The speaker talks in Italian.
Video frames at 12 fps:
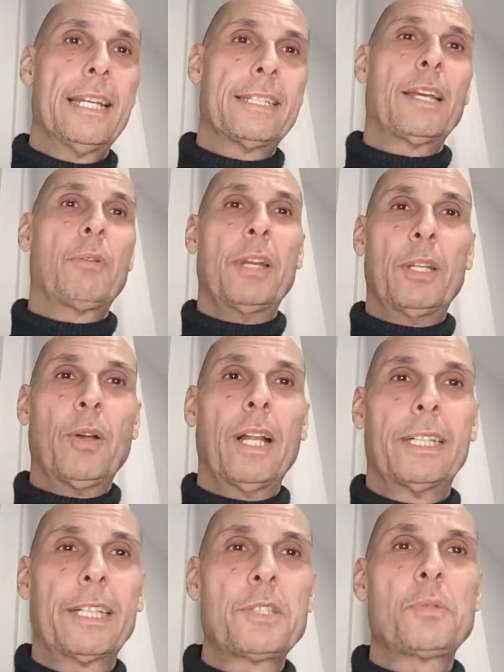seguendo
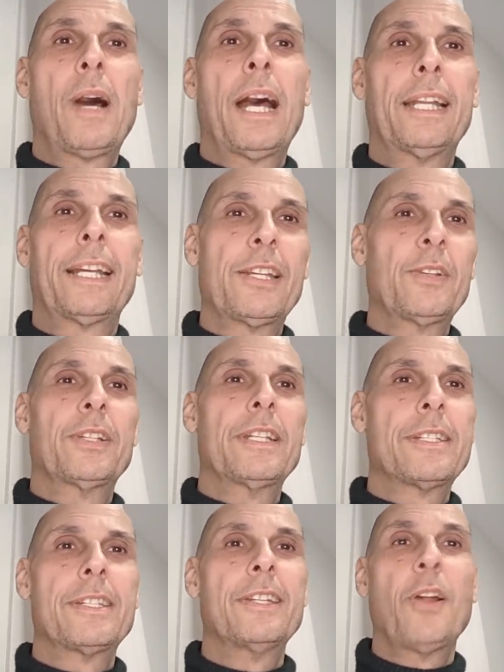altre squadre, e io
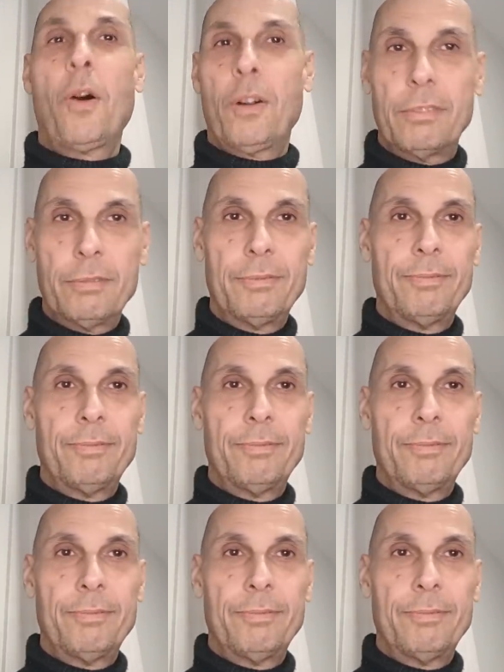dissi no